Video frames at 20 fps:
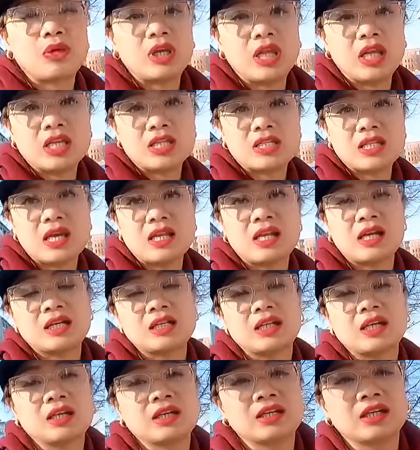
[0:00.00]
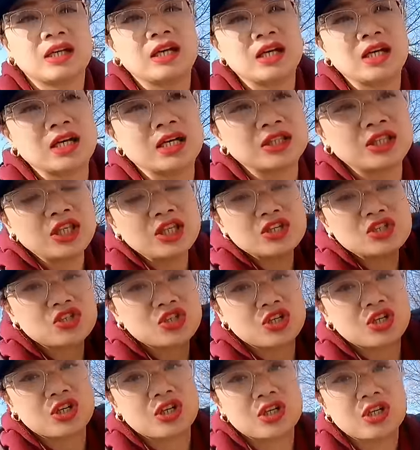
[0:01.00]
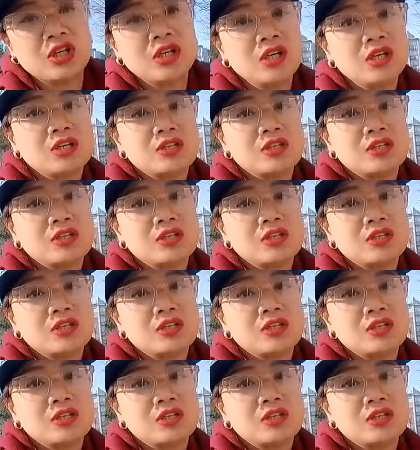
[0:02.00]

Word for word: pulis, anak ng uh, teacher.